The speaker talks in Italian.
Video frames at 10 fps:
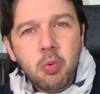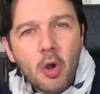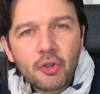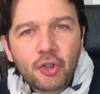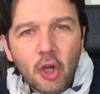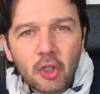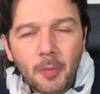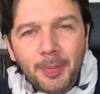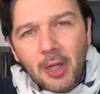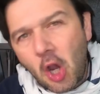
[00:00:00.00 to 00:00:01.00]

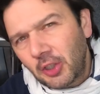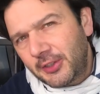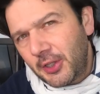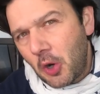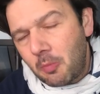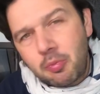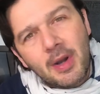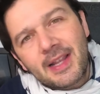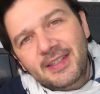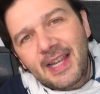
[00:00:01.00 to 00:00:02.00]
Buongiorno piloti o
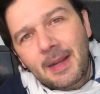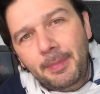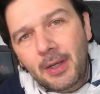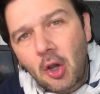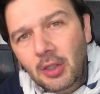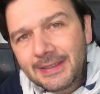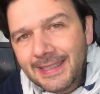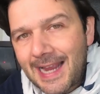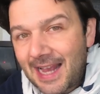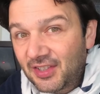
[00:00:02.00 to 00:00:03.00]
buonasera
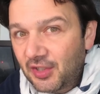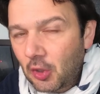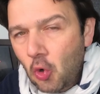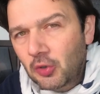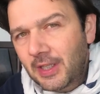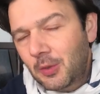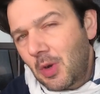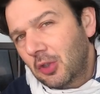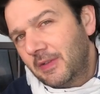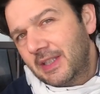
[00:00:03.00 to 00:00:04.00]
piloti a seconda di
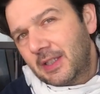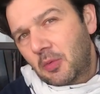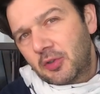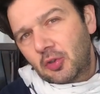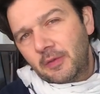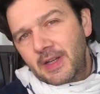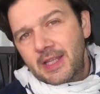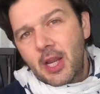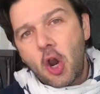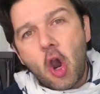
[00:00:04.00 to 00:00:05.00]
quando vedete questo
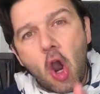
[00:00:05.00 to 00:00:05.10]
video.